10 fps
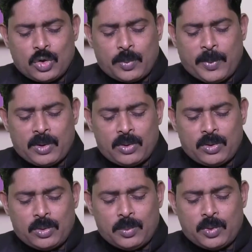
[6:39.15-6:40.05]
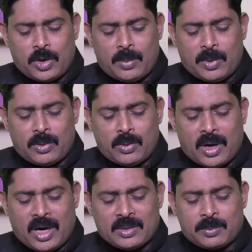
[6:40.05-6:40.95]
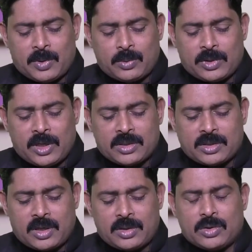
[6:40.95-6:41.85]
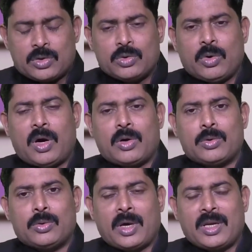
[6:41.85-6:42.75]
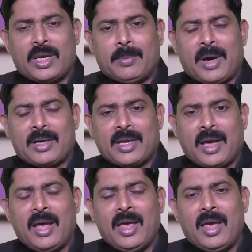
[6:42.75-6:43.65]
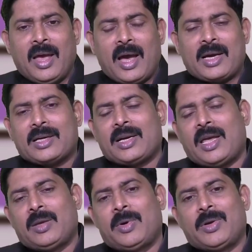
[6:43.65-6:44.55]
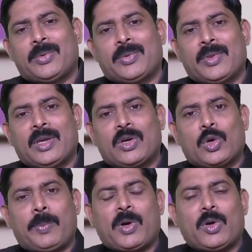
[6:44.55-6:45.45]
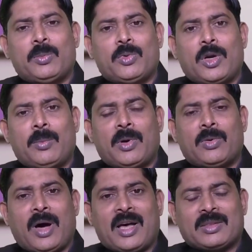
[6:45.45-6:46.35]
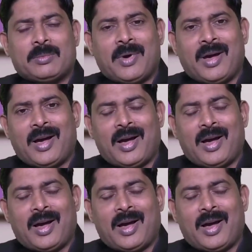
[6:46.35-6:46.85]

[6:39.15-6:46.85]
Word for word: కృపకు మూలమగు ఆత్మను తిరస్కరించువాడు అనే మాట అక్కడ రాయబడి ఉంది కృపకు మూలమగు ఆత్మ